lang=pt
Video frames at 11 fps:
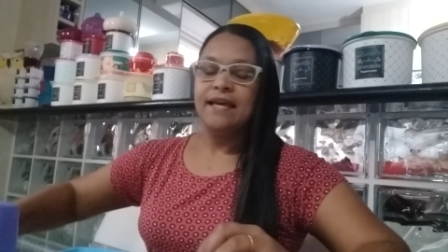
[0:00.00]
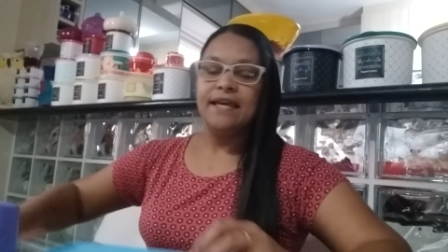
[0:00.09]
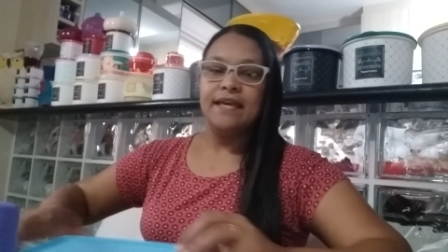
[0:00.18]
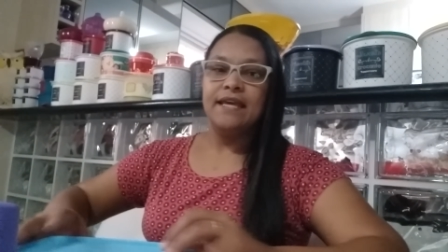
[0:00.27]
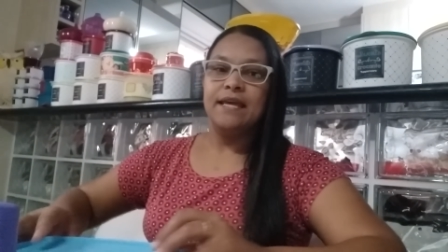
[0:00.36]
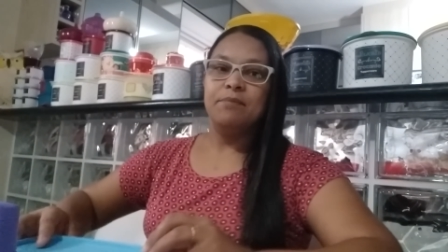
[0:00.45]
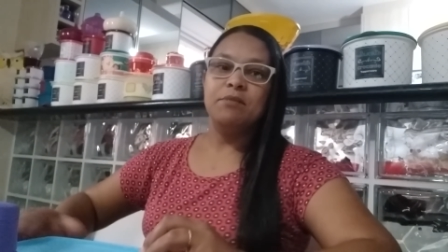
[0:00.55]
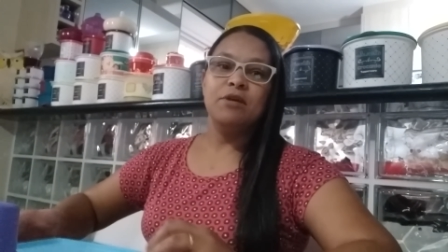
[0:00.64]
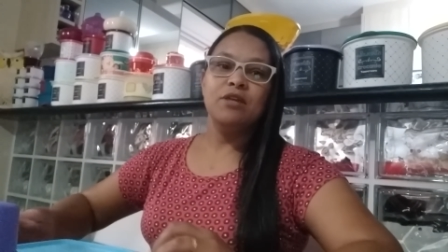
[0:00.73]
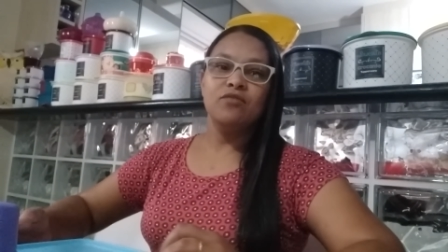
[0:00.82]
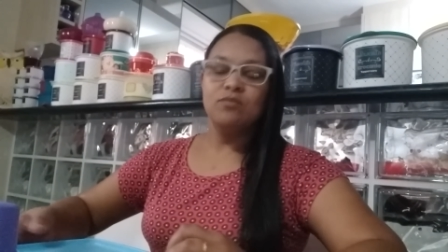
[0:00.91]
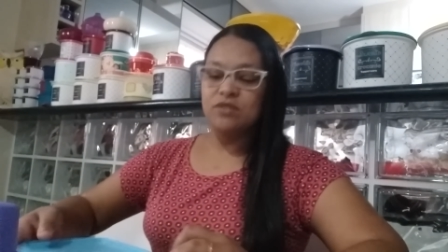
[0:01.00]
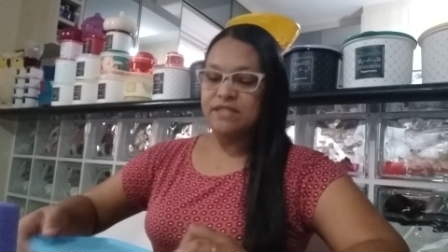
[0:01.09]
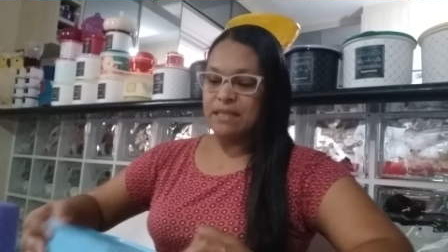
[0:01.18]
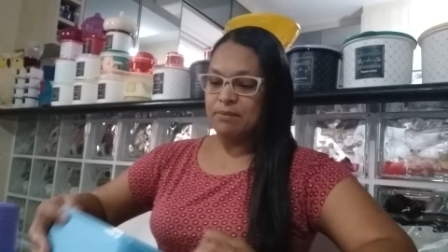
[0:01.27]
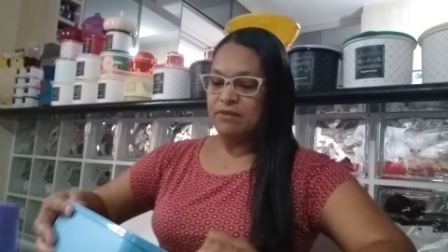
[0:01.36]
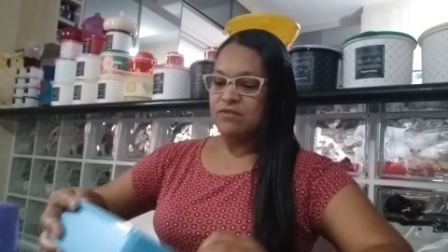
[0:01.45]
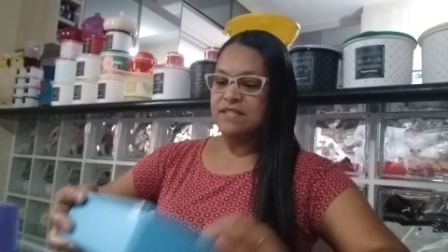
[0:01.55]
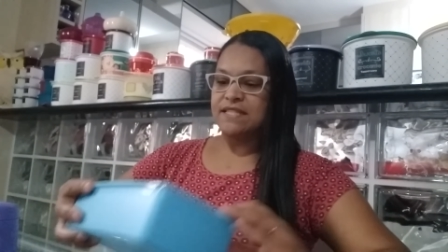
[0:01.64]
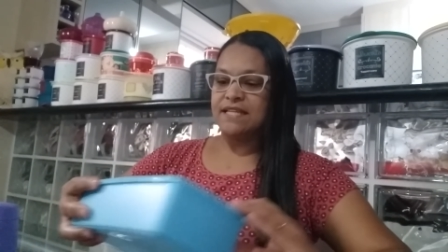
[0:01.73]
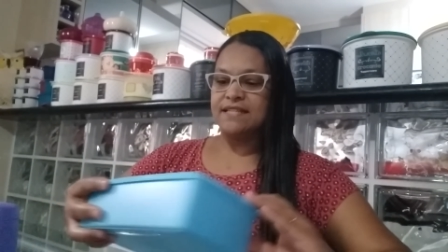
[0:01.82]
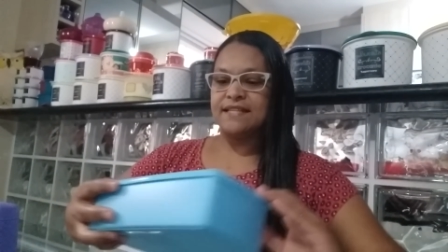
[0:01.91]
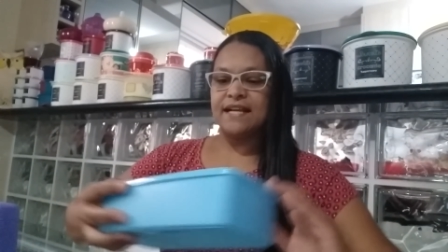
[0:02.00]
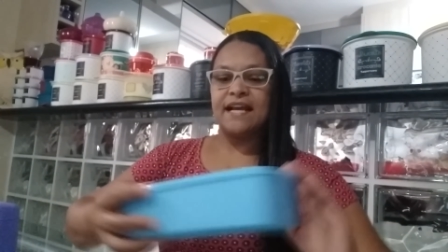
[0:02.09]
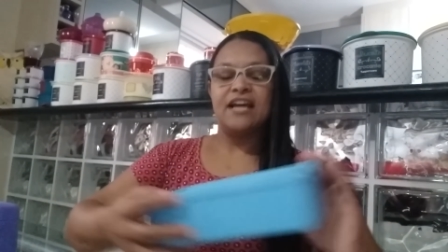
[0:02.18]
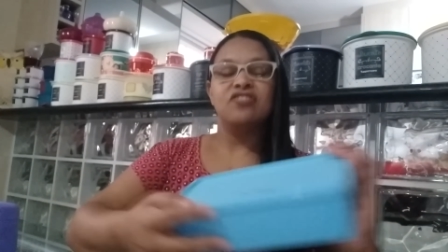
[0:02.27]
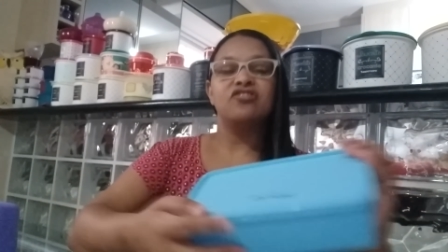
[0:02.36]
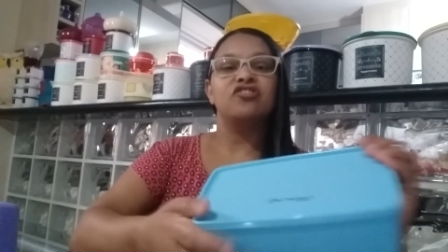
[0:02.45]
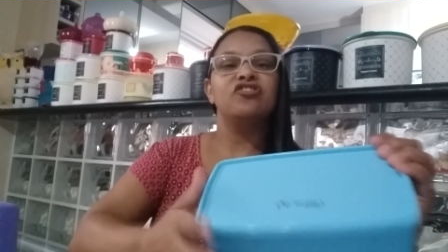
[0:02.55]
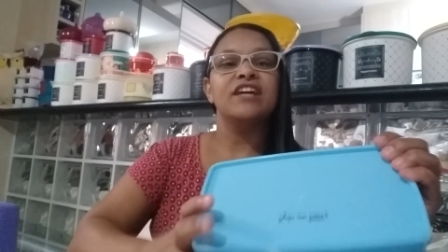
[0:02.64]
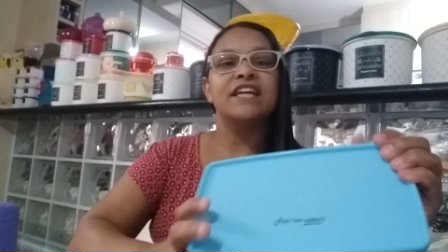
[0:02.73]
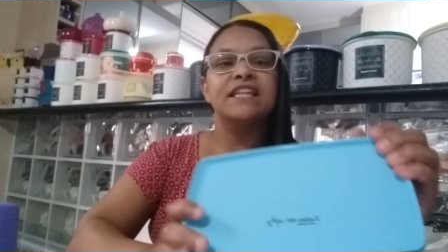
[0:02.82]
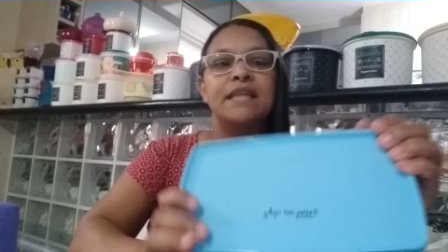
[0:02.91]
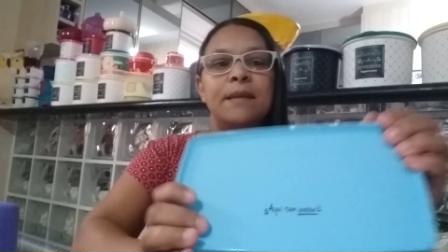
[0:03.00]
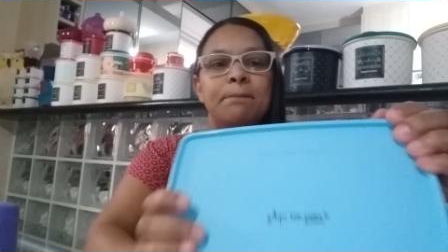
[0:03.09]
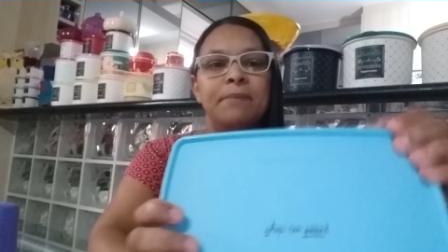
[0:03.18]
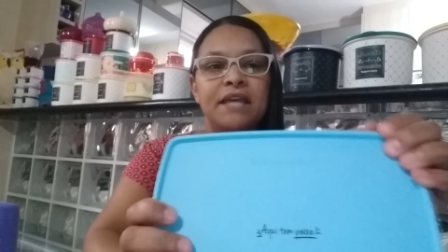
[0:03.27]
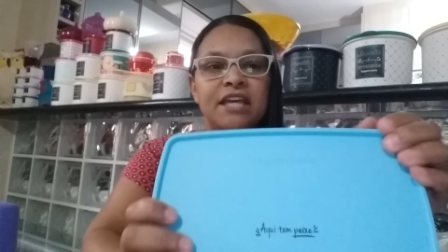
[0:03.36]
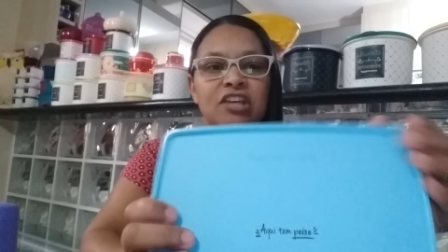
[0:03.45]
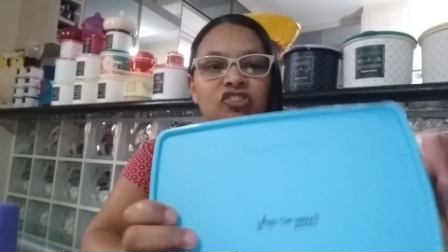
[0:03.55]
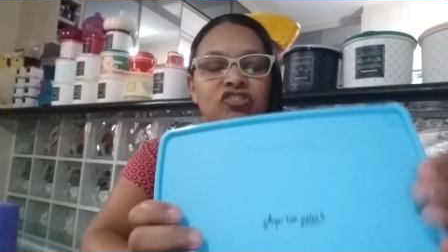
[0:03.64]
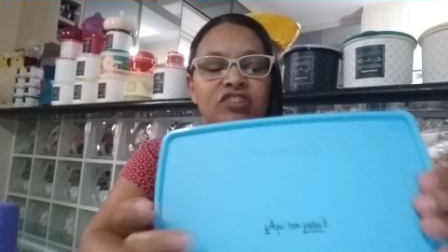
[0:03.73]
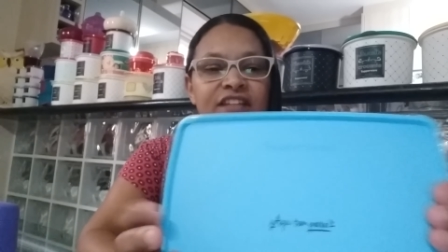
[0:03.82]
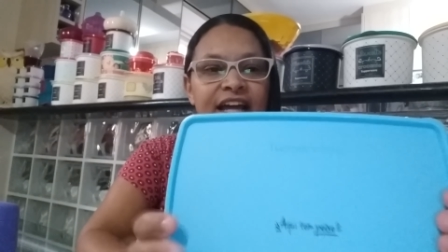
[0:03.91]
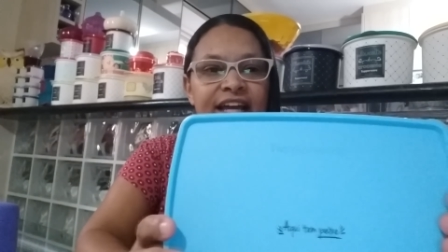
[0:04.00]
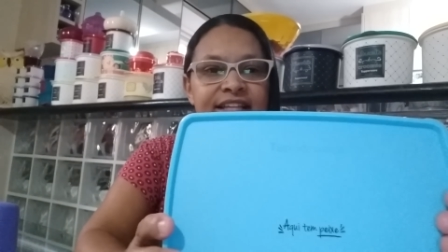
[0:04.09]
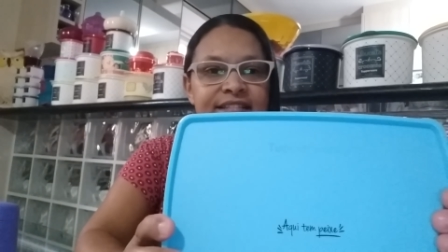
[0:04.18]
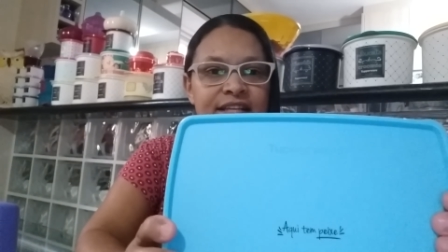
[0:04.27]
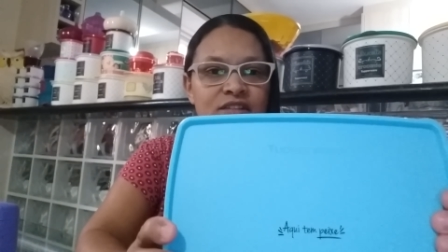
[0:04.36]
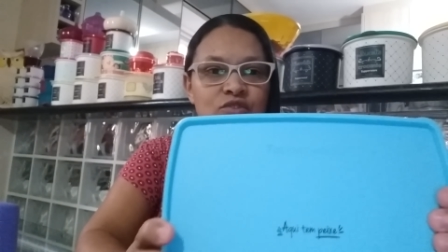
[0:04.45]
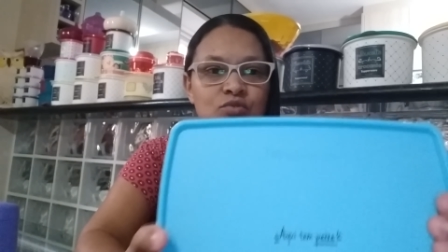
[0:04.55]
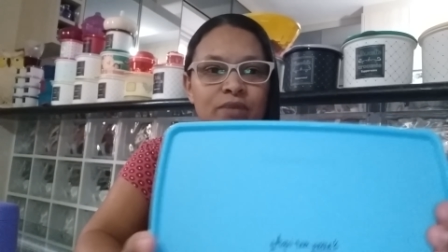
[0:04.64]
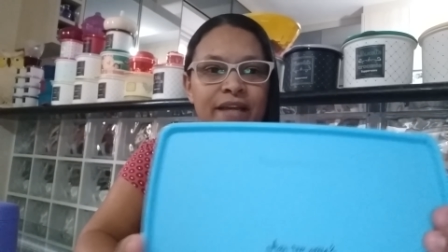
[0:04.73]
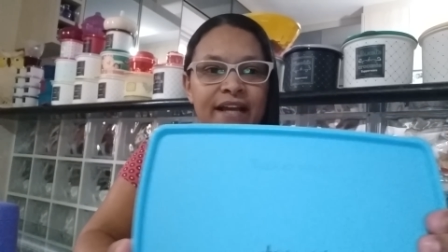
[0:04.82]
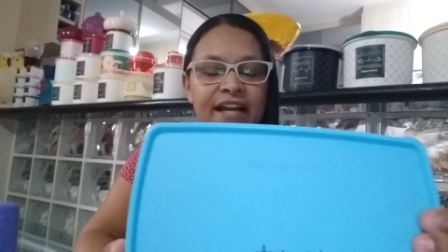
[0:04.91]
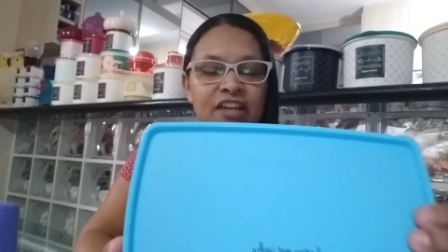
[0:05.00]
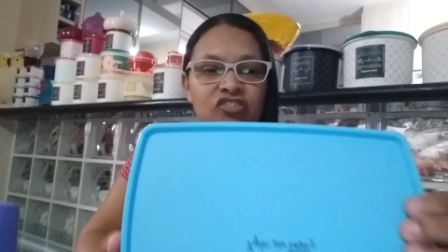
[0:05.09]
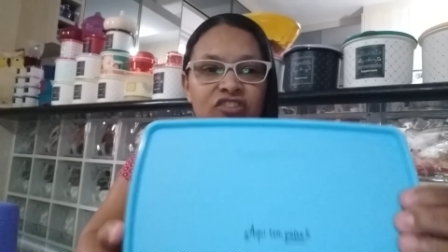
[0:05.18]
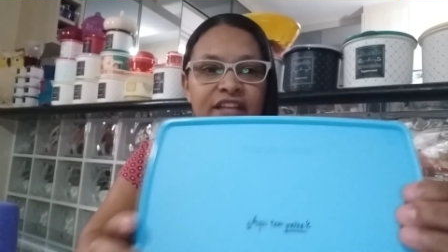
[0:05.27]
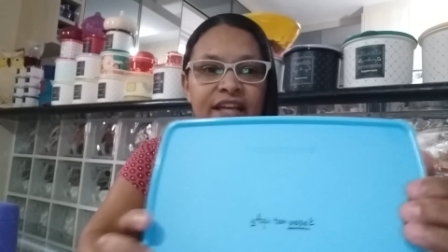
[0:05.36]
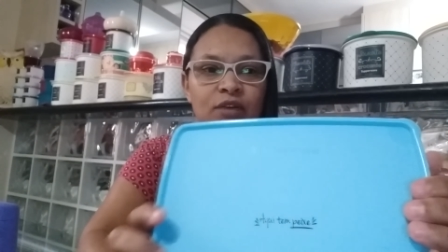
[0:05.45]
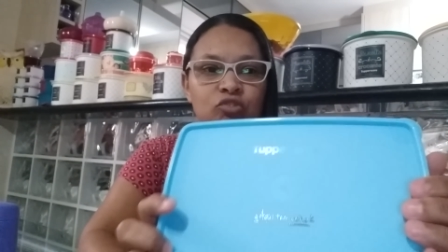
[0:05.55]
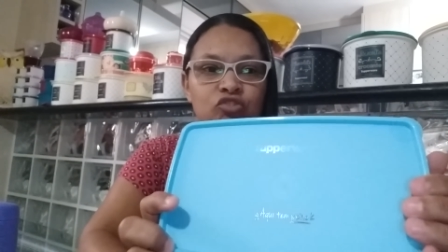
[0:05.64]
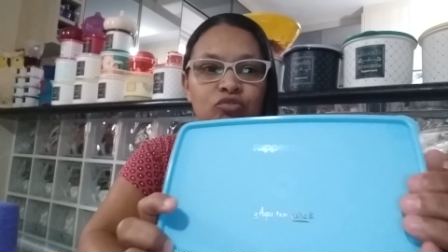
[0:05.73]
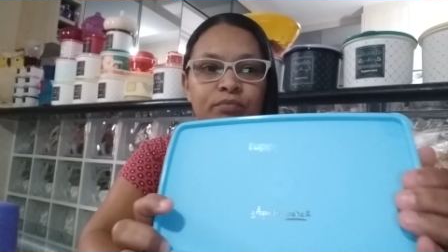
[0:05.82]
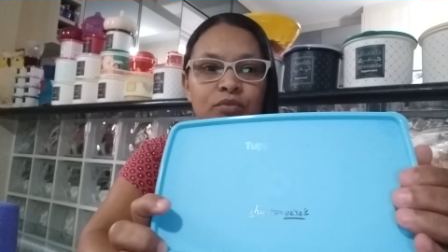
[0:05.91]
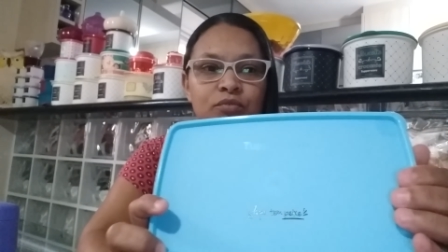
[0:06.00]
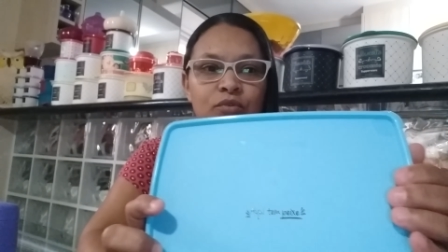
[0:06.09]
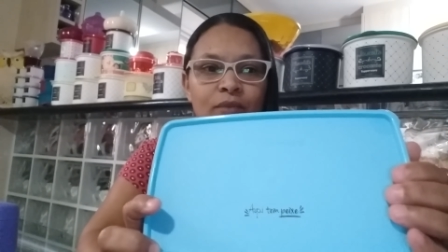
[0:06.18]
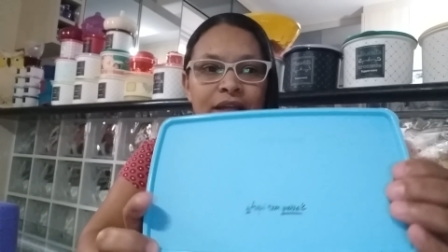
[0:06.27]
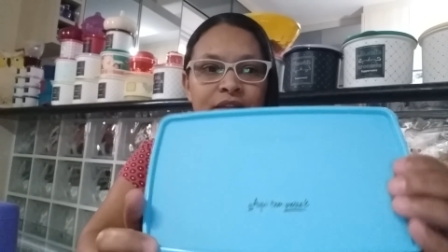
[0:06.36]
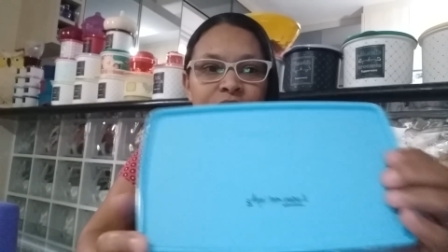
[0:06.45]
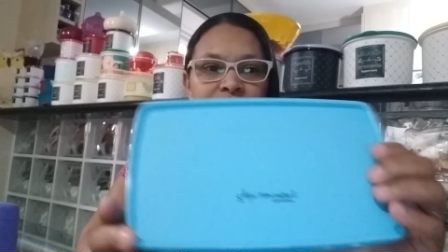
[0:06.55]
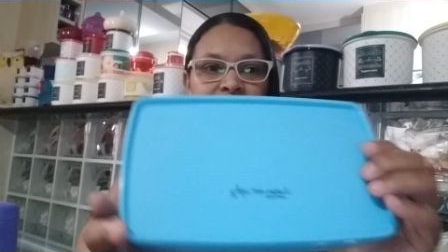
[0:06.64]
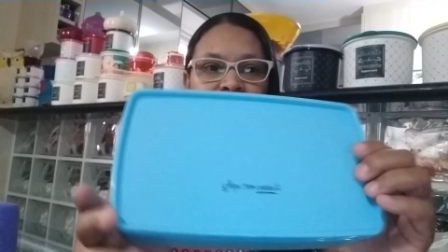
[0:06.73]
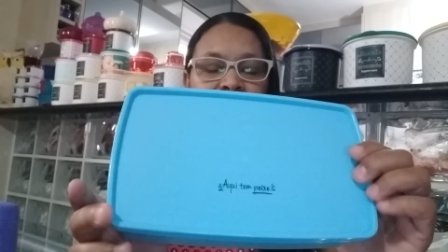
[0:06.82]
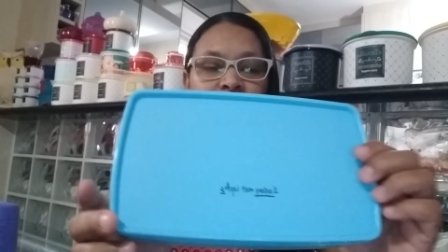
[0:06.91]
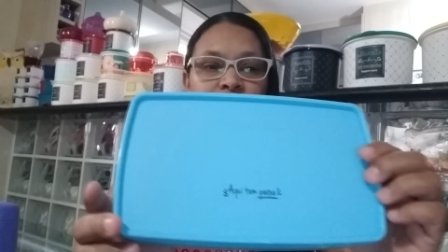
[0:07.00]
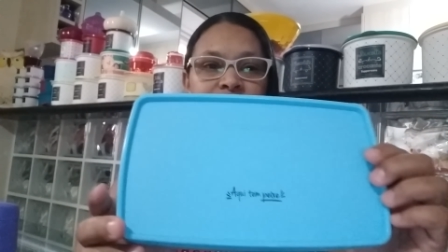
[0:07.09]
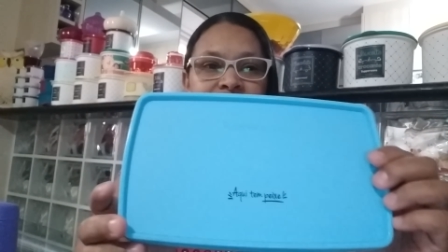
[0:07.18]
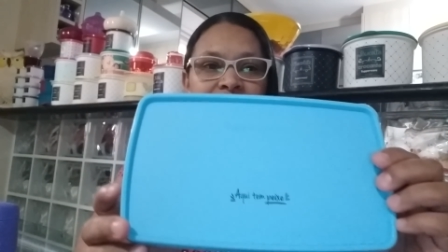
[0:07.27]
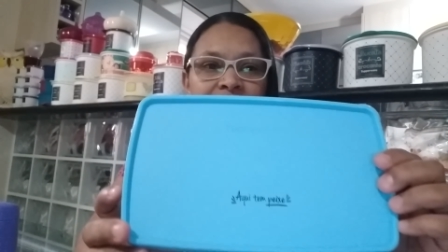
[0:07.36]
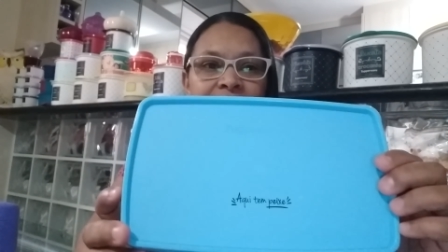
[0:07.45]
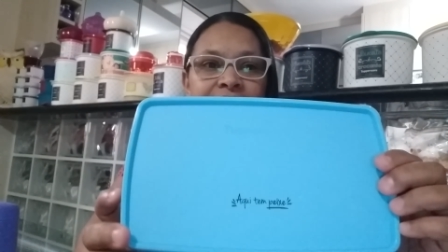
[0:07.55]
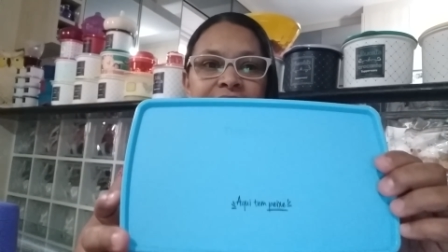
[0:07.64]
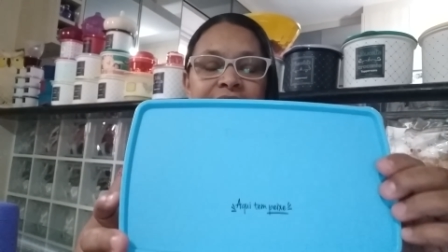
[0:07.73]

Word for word: É, primeiro eu vou mostrar para vocês a caixa de aqui tem peixe, tá? Essa azul é a caixa ideal de 1.4 litros, tá?